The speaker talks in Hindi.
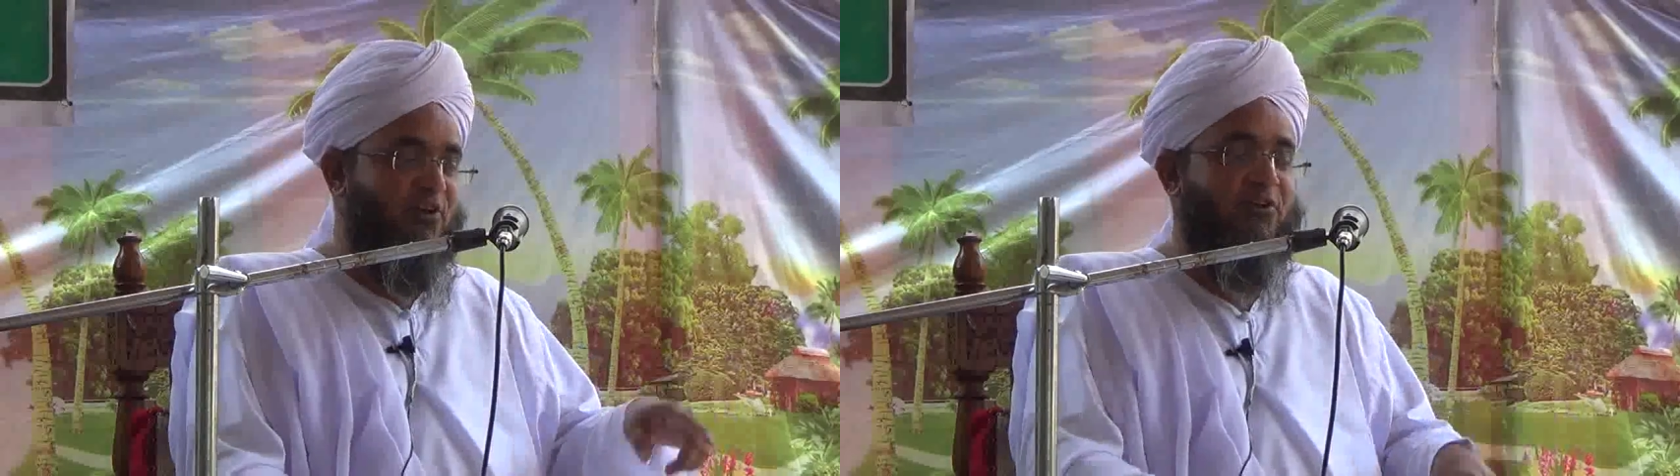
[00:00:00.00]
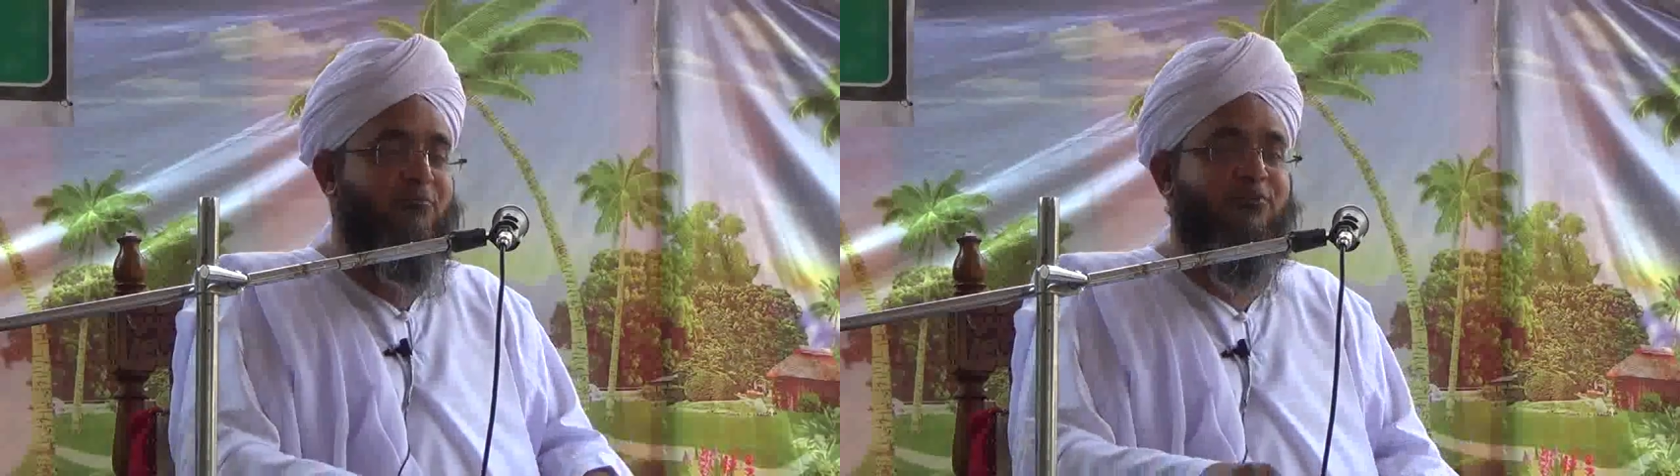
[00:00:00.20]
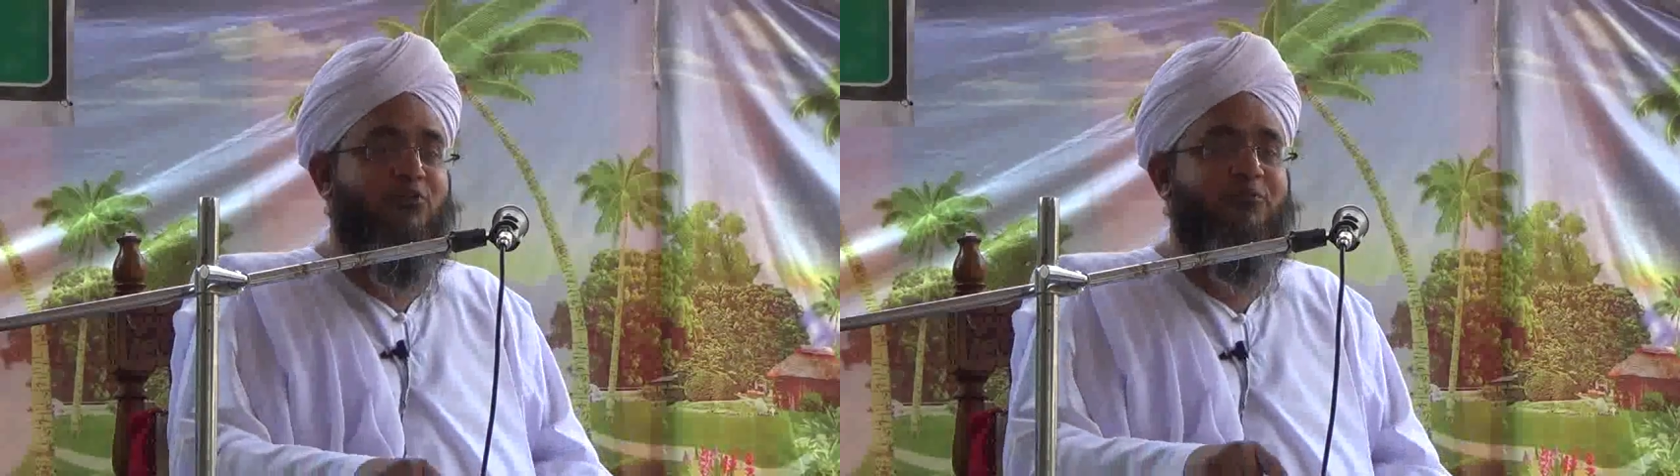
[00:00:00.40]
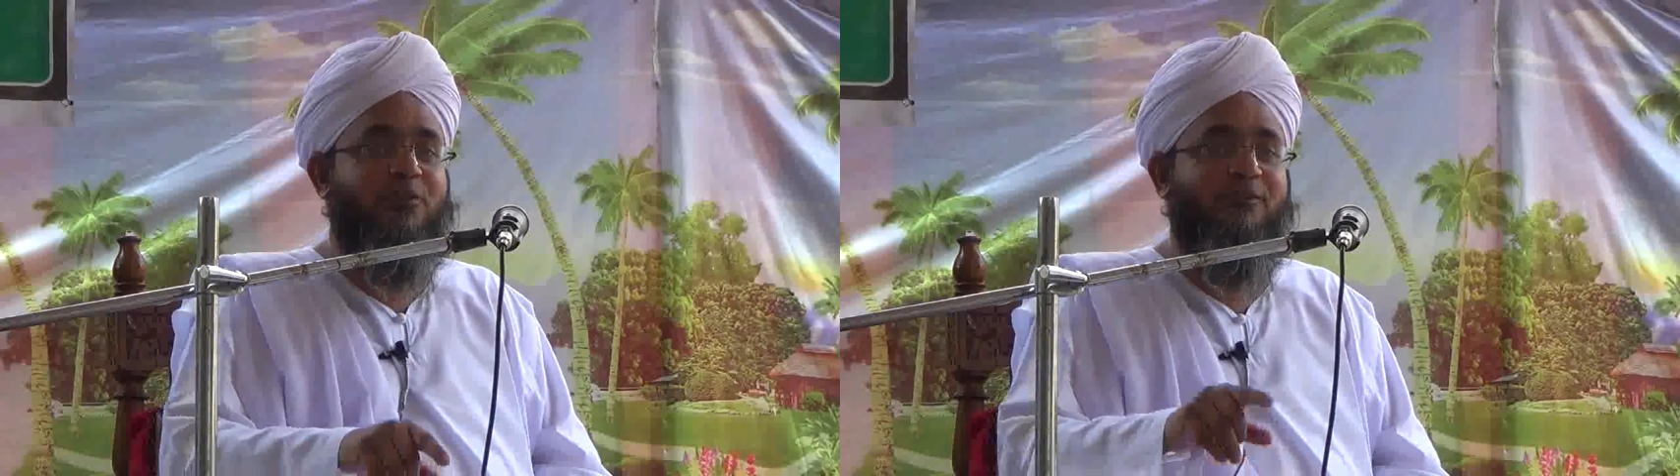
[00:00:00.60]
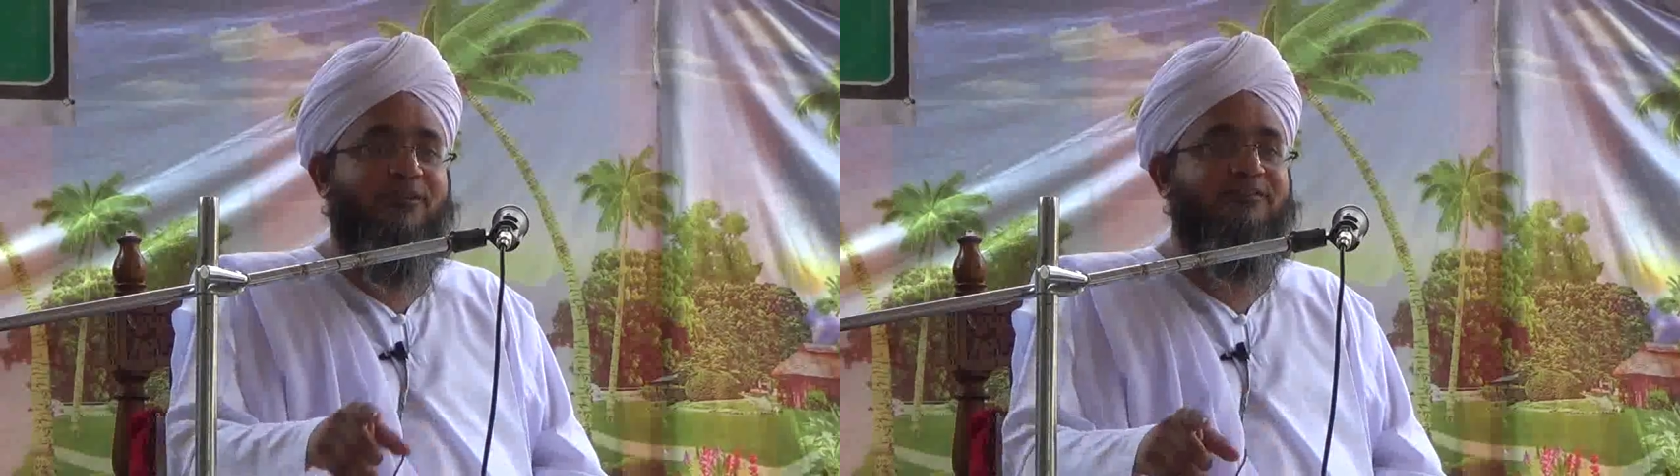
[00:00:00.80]
और मजलूम
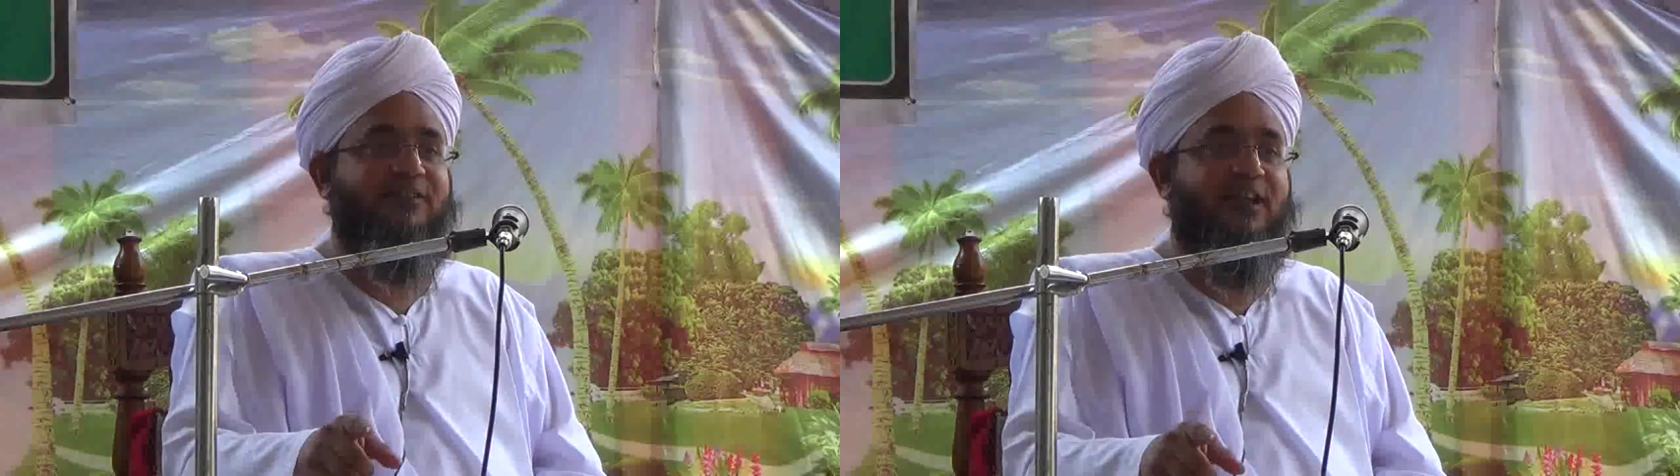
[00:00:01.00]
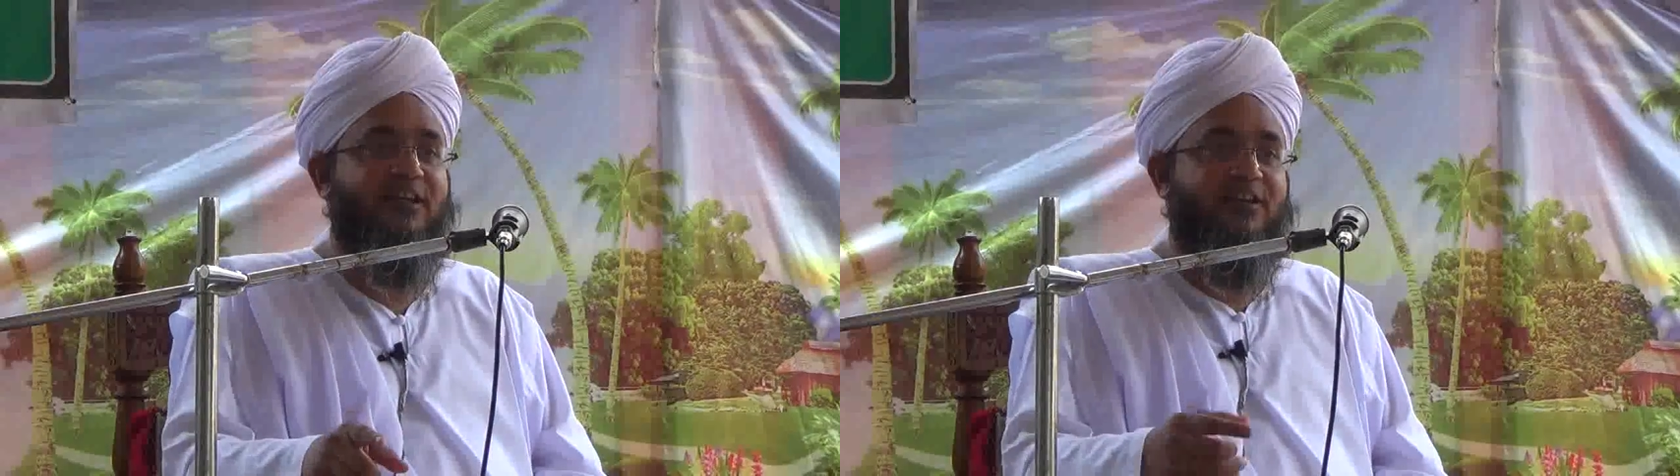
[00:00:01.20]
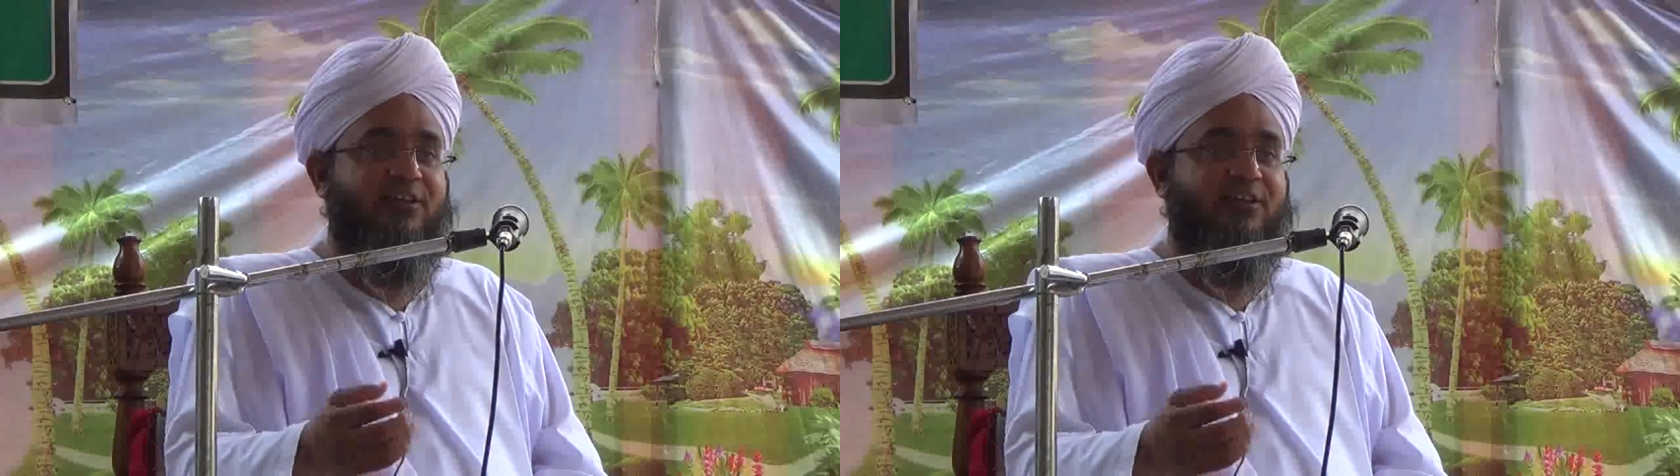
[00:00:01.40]
की मदद इस तरह